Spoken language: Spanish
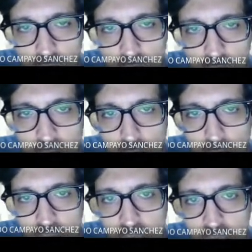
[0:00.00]
la moda
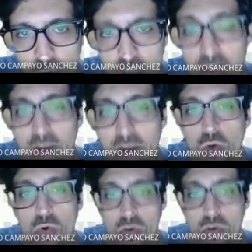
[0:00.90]
se encuentra en el valor
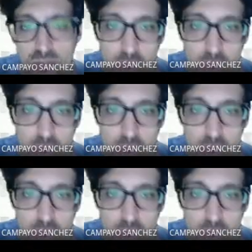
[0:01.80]
1. Lo